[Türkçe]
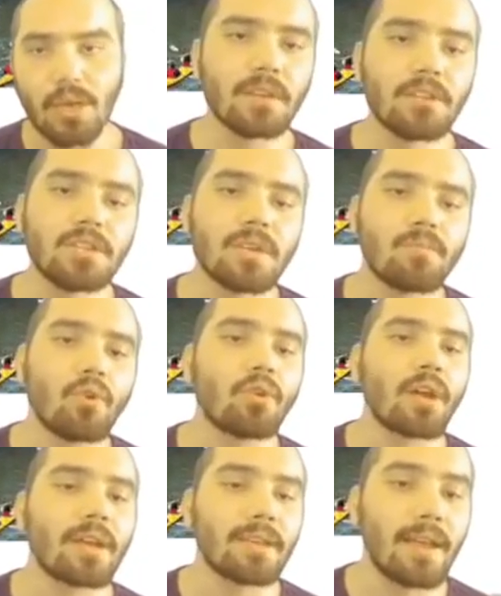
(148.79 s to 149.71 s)
İşte bu
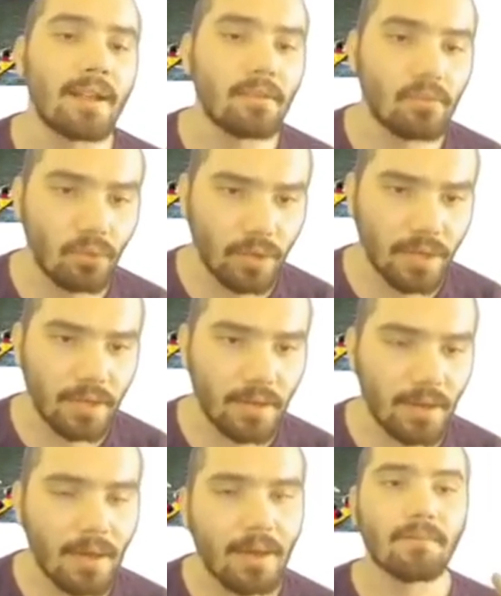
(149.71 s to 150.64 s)
olay gelgit
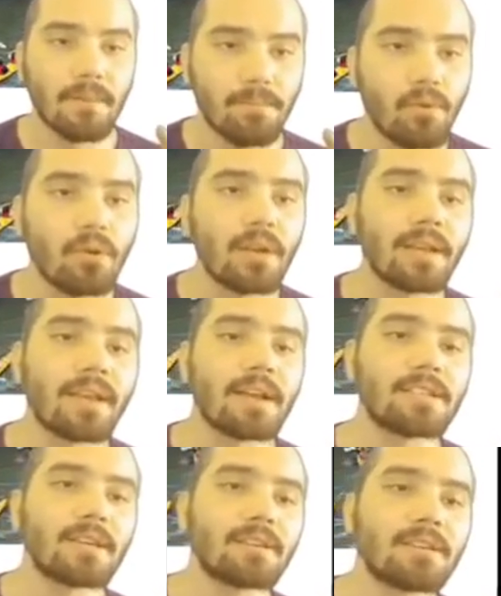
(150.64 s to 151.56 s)
olayı ve bu olay
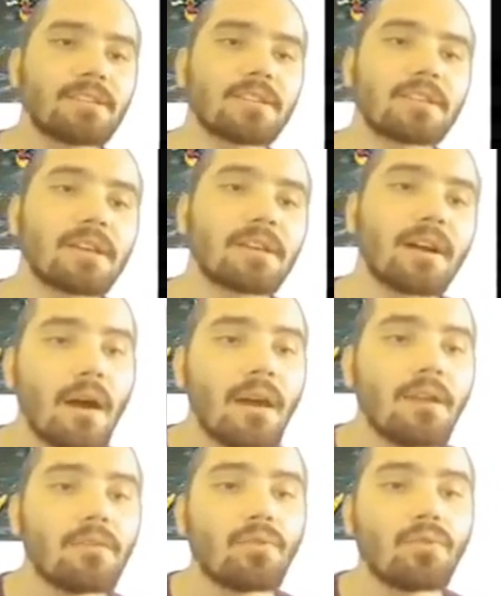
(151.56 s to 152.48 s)
gerçekleşirken
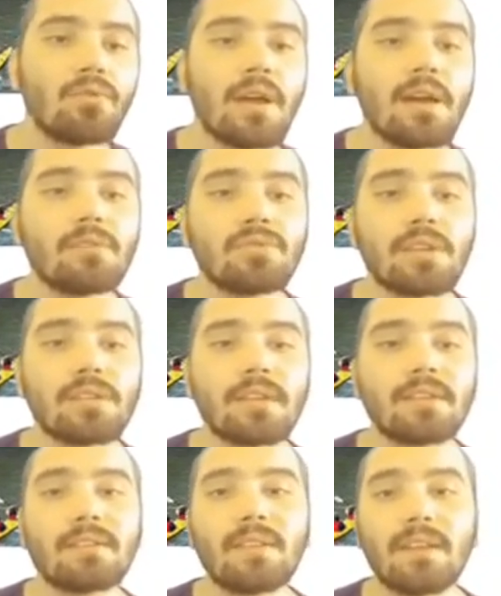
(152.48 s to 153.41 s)
ay dünya
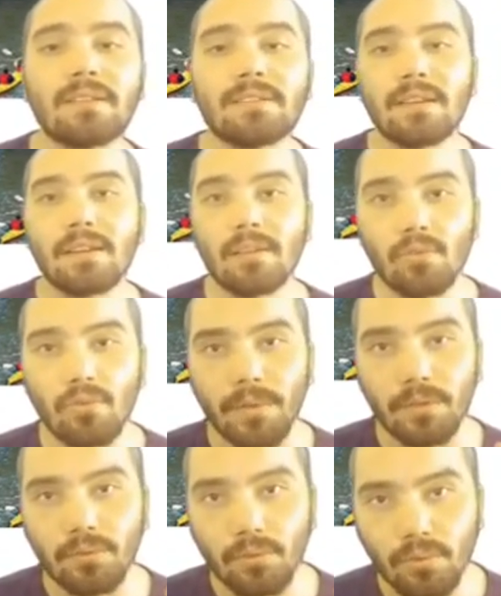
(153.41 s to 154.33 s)
üzerindeki denizlere
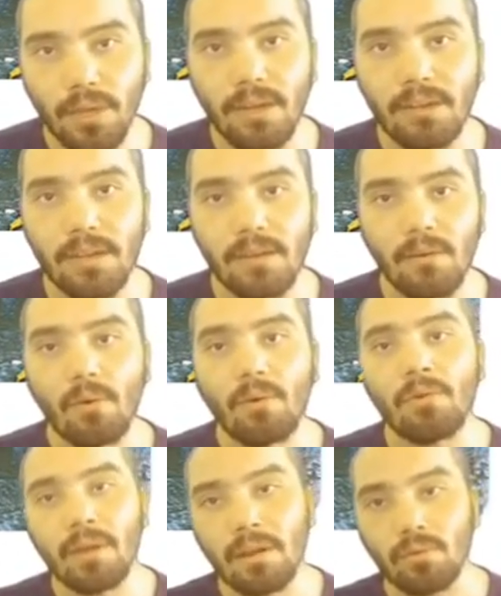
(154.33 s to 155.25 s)
kuvvet uygularken
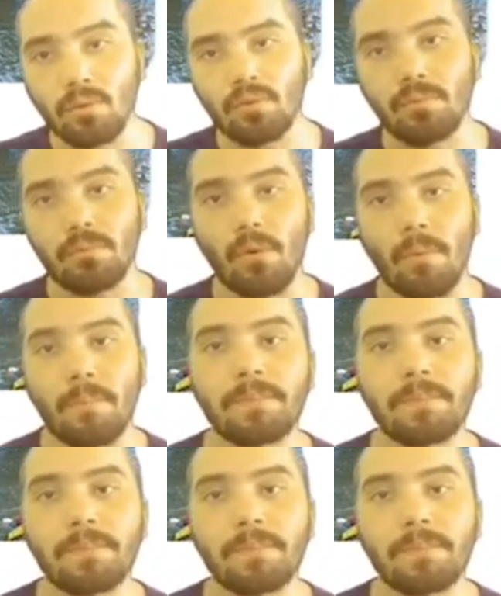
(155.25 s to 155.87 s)
onlara dokunmuyor.